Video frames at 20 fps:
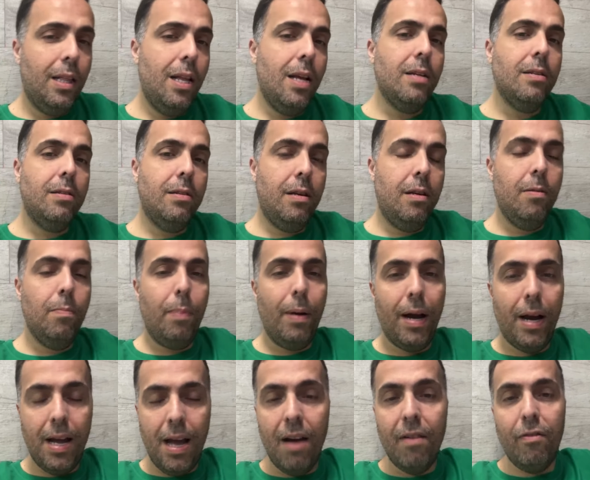Que tenha sido
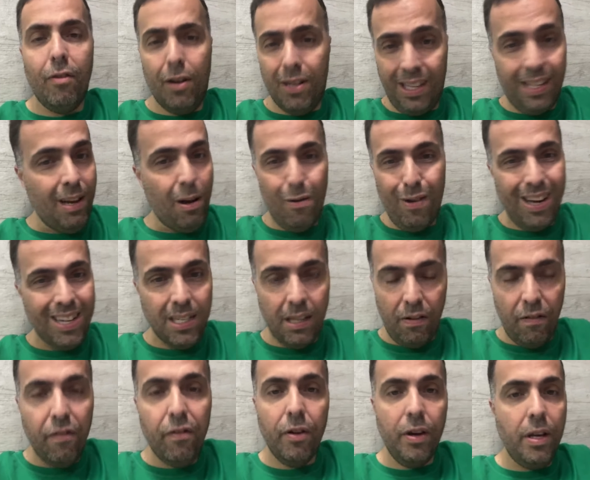para ganhar voto, que eu acho
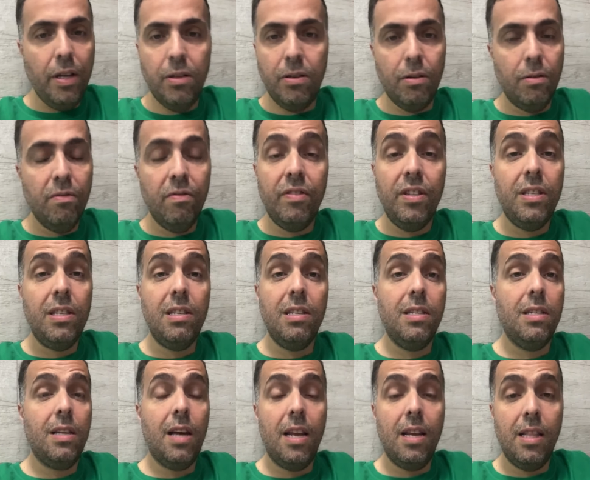que foi isso, eu não vi
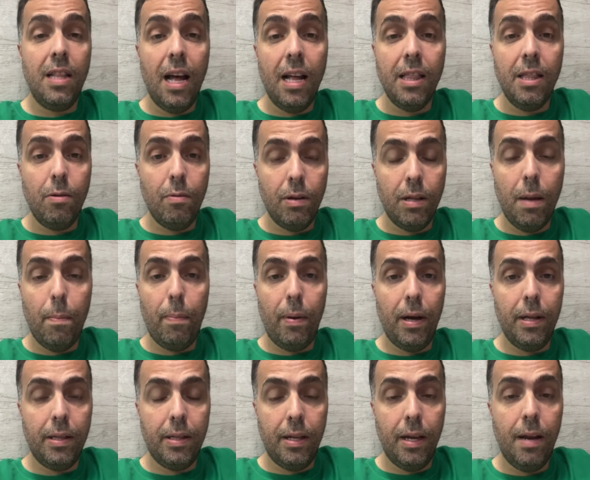sinceridade nenhuma da
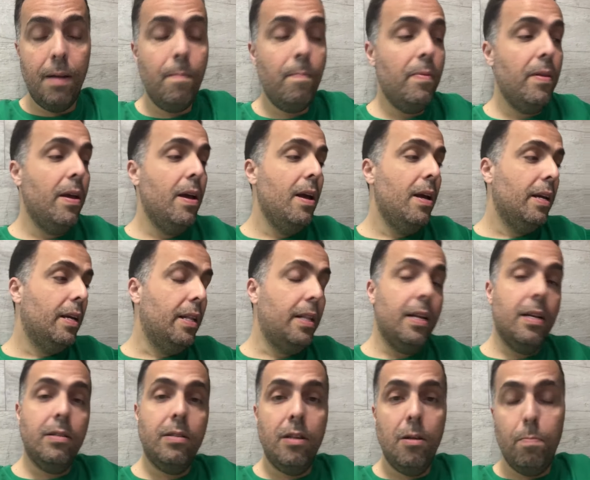parte dele. Que
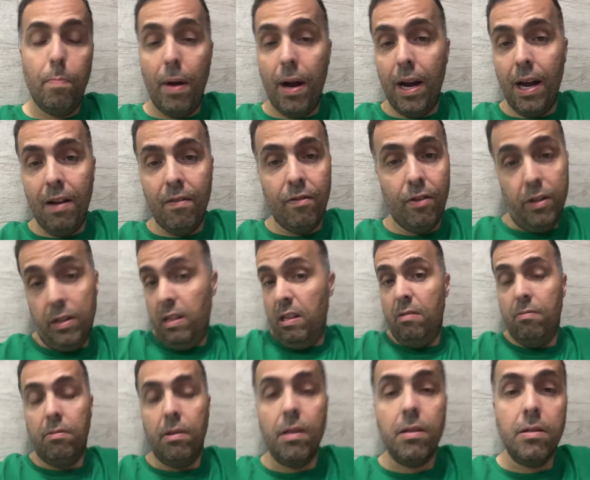tenha sido para ganhar voto,
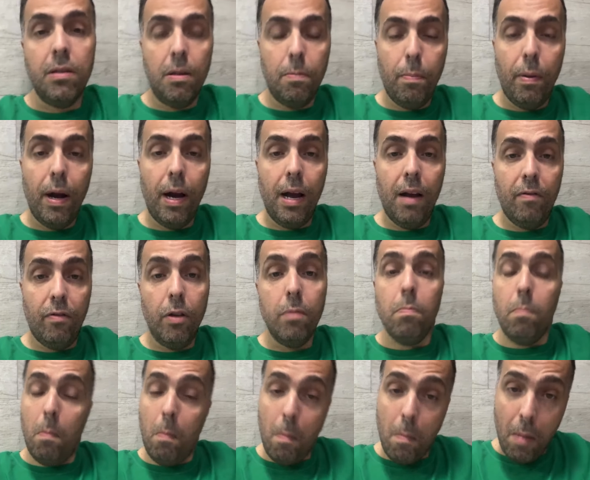que não tenha sido para ganhar
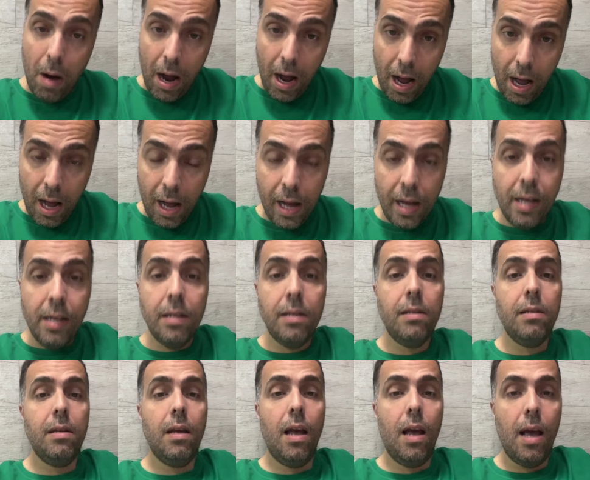voto,
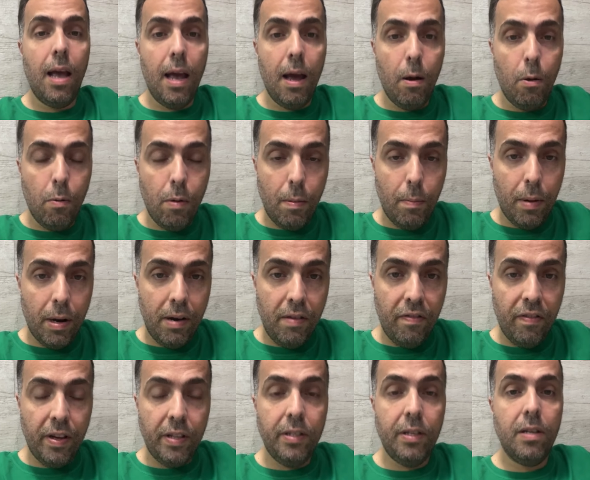mas é uma
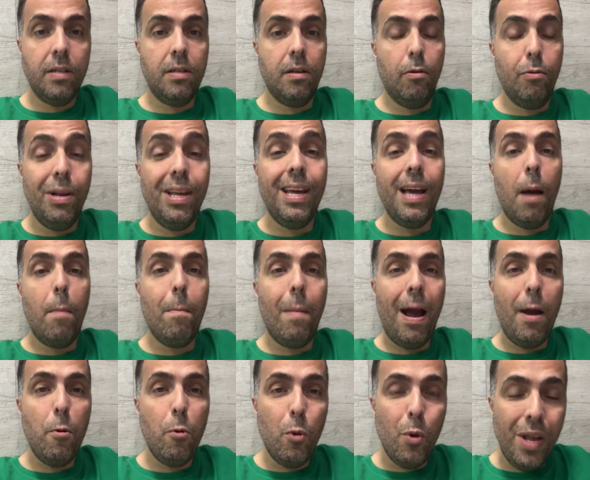manifestação de que a
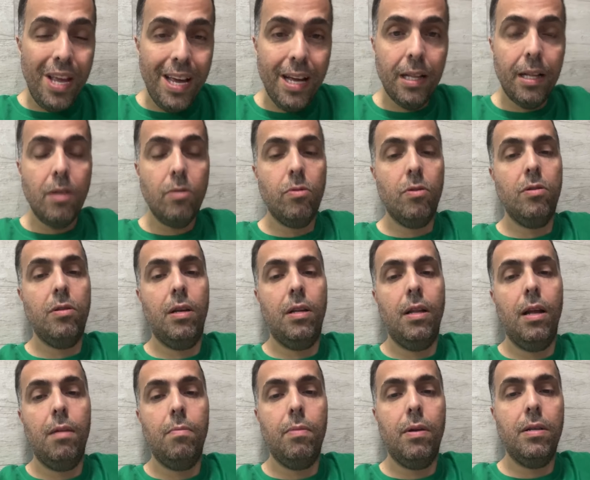maioria da
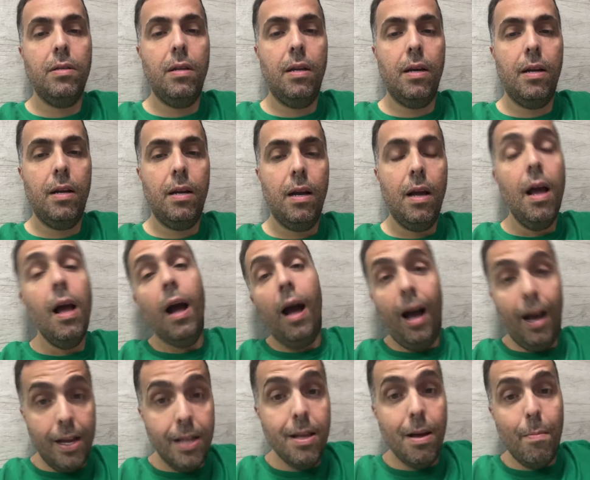sociedade brasileira,
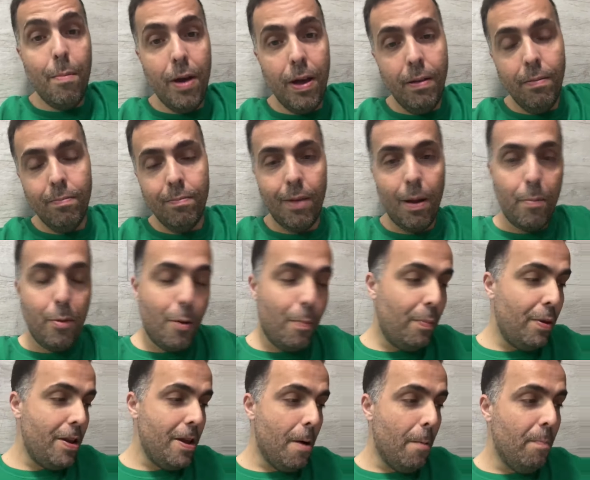ainda bem, na minha
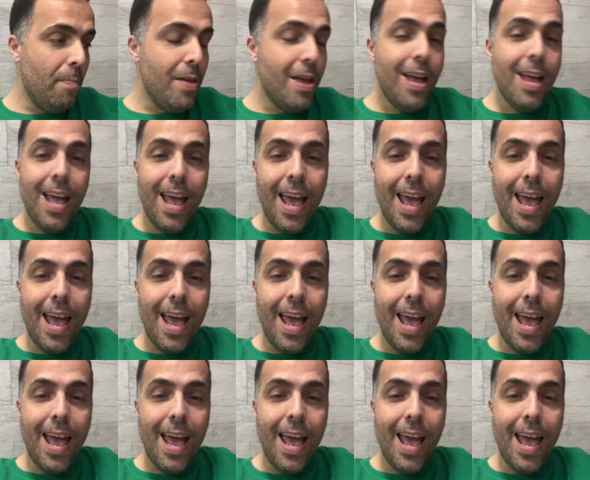opinião,